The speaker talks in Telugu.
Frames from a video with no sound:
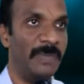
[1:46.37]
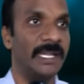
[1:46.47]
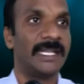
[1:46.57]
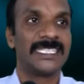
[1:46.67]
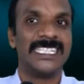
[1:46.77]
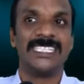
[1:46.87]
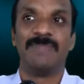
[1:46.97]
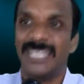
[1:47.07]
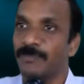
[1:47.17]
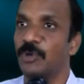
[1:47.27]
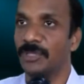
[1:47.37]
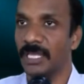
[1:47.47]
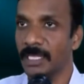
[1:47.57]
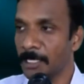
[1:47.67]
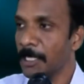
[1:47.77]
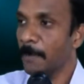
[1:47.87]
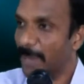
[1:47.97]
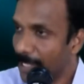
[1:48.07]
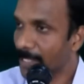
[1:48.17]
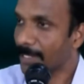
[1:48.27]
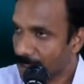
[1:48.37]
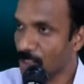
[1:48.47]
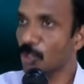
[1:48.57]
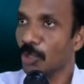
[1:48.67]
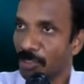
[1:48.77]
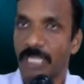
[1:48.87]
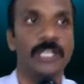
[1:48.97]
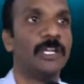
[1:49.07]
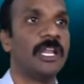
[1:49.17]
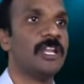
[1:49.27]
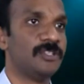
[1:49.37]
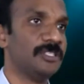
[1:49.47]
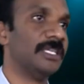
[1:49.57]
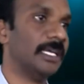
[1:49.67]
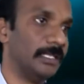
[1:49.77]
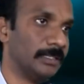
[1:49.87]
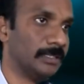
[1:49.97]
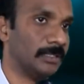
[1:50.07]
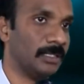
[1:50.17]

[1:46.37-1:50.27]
బిడ్డలు రక్షించబడకపోతే బిడ్డల రక్షణ కొరకు తల్లిదండ్రులు ఆలోచన చేయాలి